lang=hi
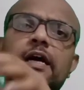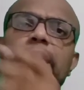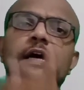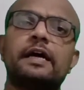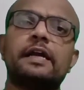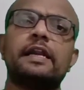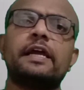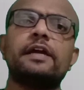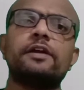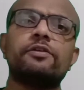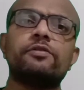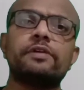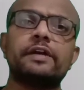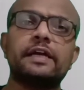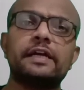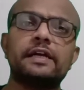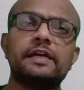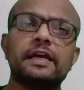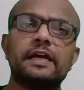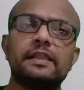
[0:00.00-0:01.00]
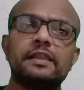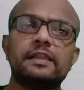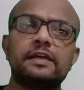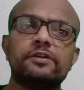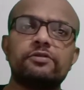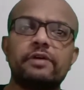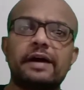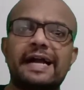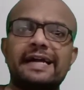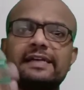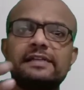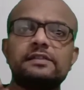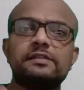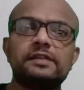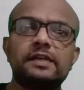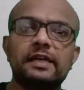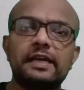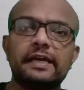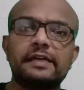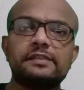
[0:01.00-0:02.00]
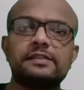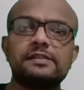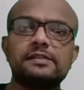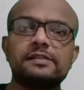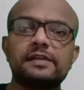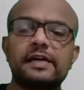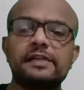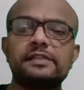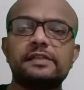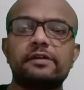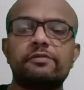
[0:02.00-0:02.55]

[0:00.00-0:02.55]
हर एक यूनिट के अंदर जो एडिशनल एक्सरसाइज